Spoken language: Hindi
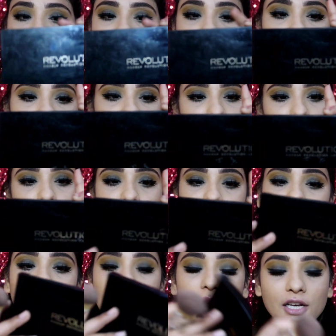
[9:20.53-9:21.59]
हूँ मेकअप
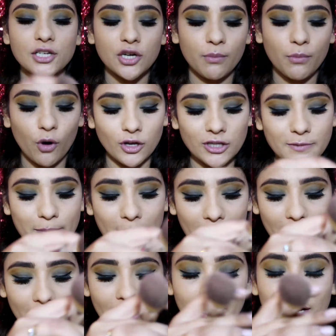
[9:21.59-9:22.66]
रेवोल्यूशन का अल्ट्रा ब्रॉन्ज
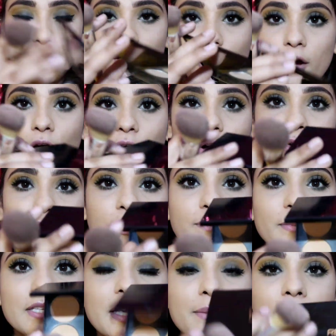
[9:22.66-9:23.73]
पैलेट और
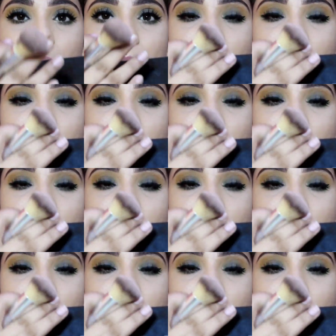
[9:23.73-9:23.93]
उसमें से